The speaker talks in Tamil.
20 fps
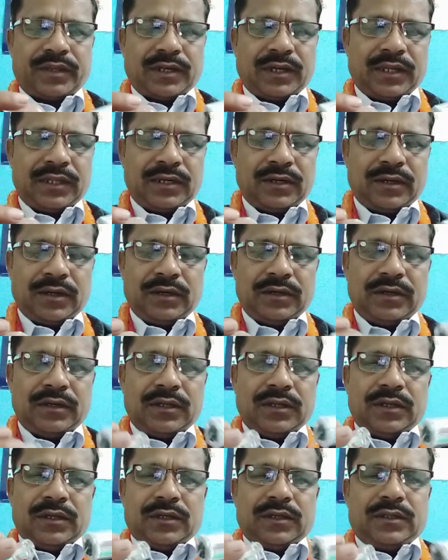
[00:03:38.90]
அதனால்
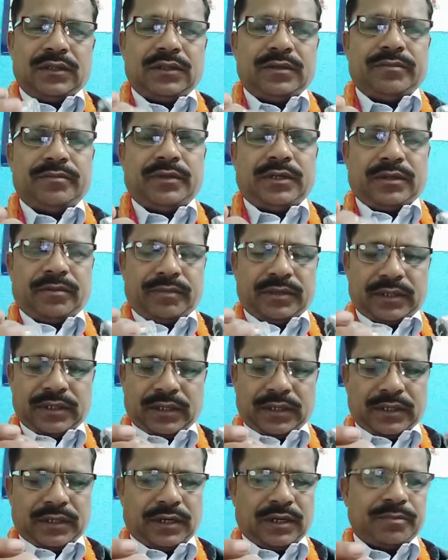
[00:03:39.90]
இது மிக மிக
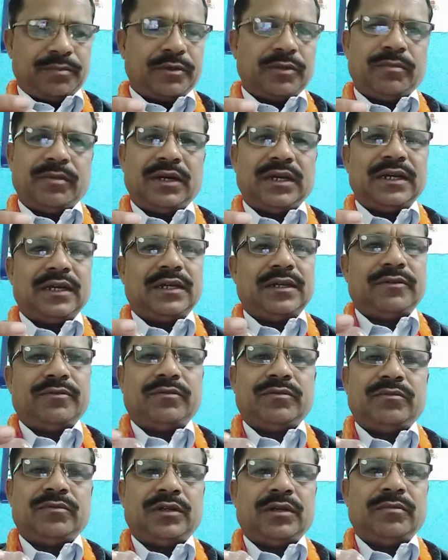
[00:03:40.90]
அற்புதமாக
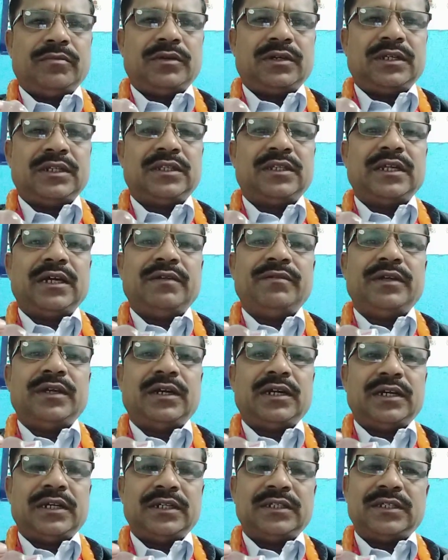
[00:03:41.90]
நமக்கு
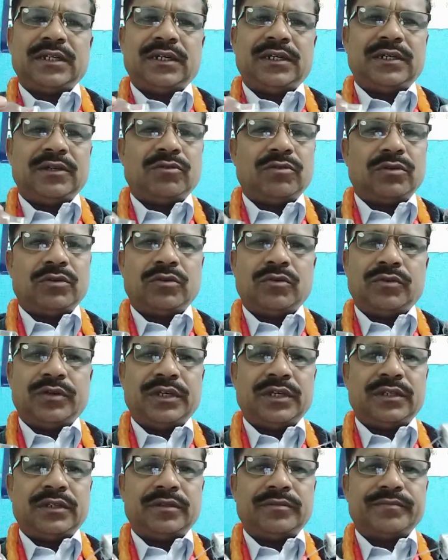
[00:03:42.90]
தேவையான ரிசல்ட்டு
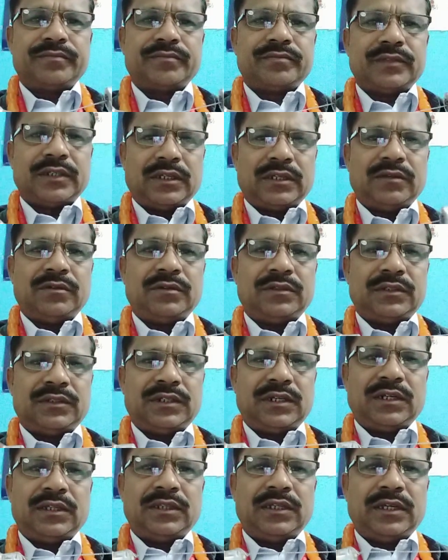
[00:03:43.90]
கொடுக்கக்கூடியது அதாவது
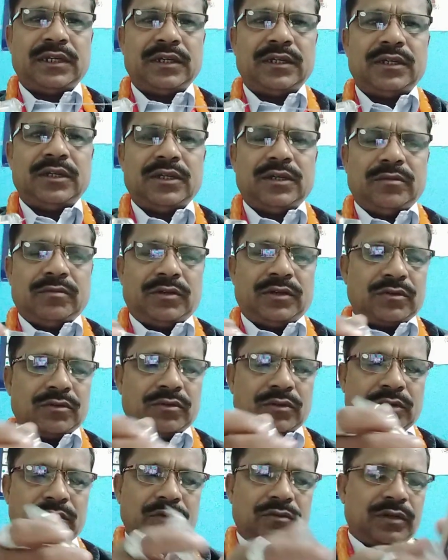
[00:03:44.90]
சிறந்த
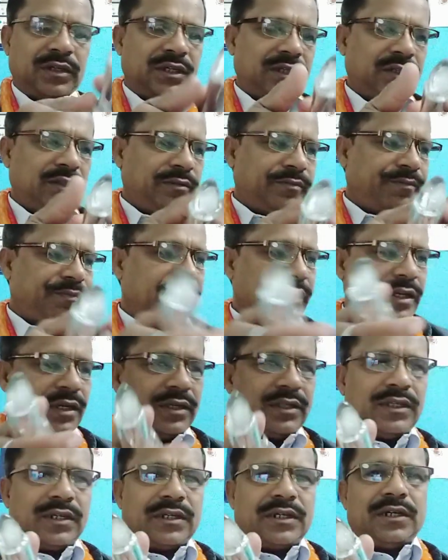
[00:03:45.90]
கொடுக்கக்கூடியது
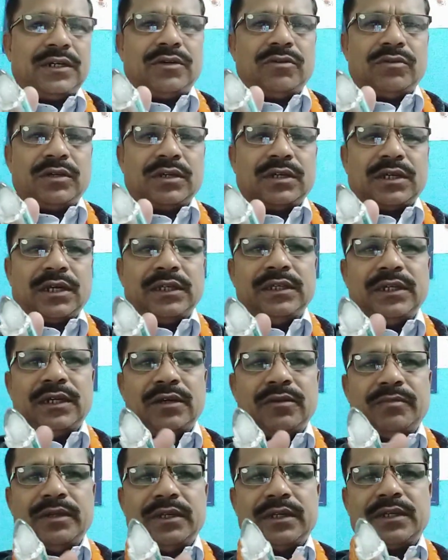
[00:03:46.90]
இதற்கென்று ஒரு
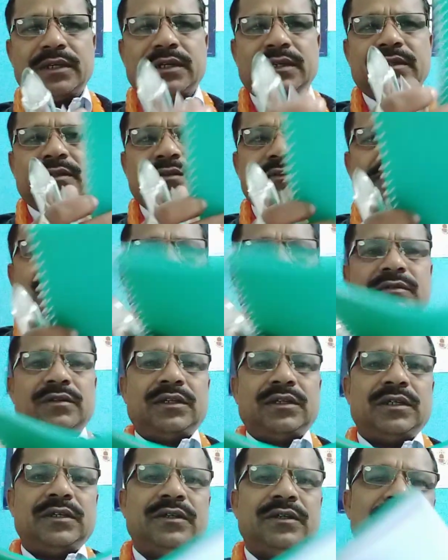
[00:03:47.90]
கையேடும் இருக்கிறது இது வந்து